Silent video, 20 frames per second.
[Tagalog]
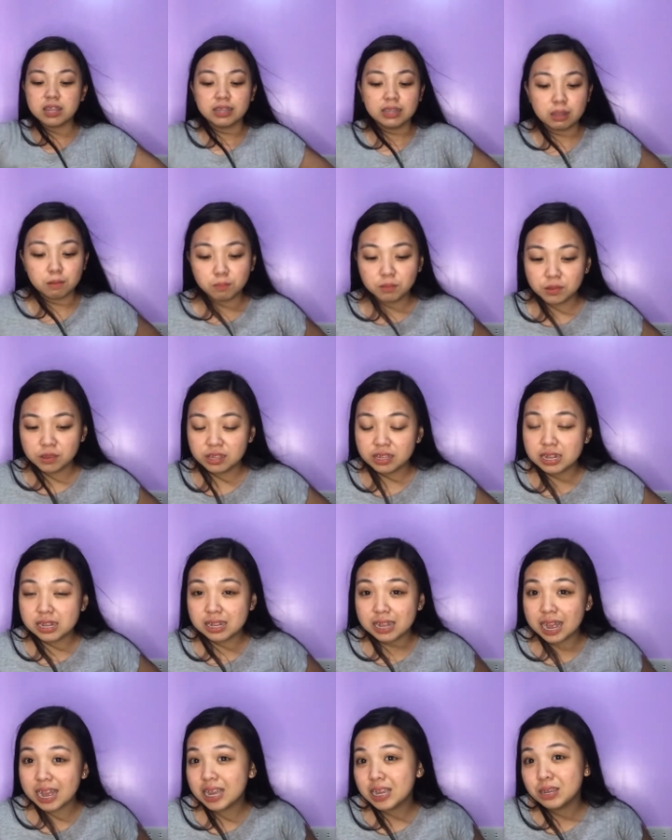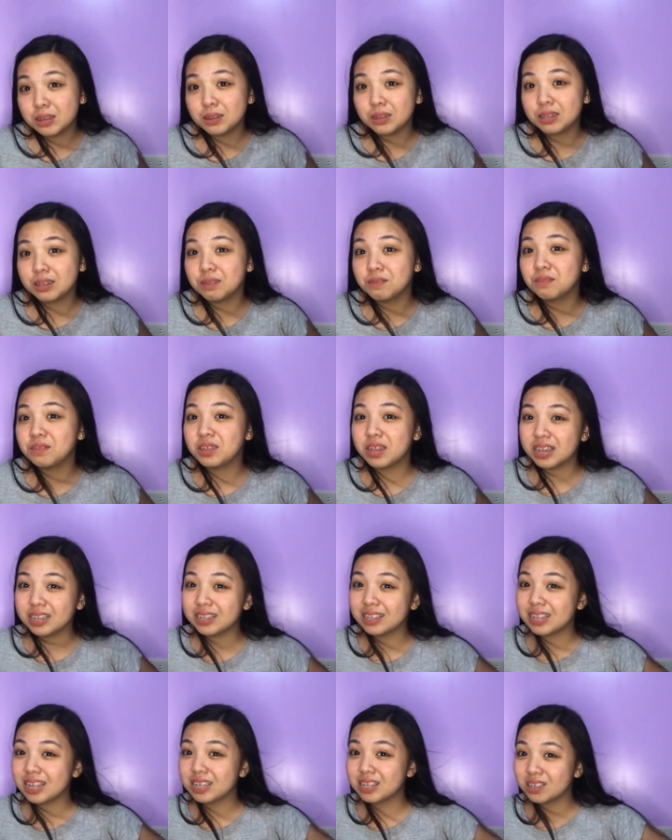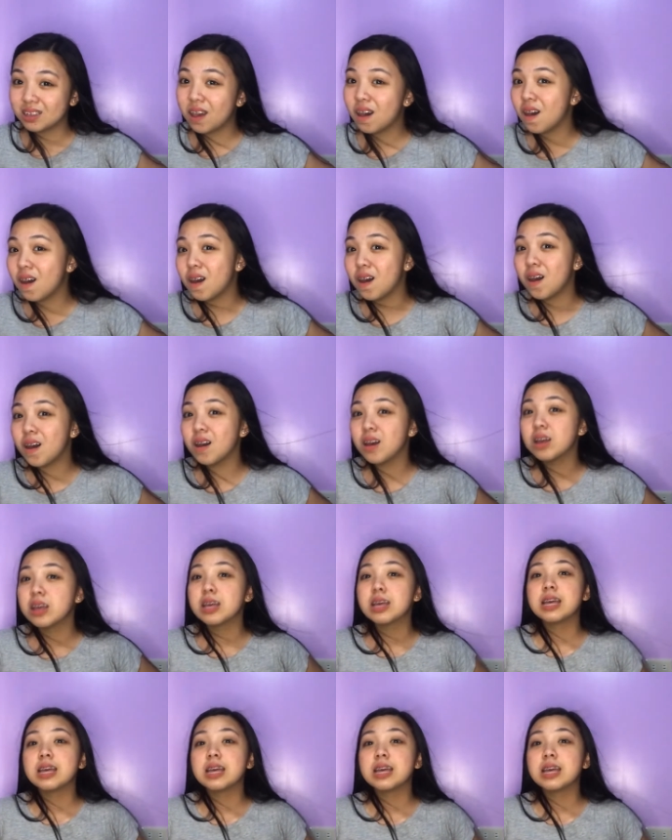Tapos na tayo sa vlog na to.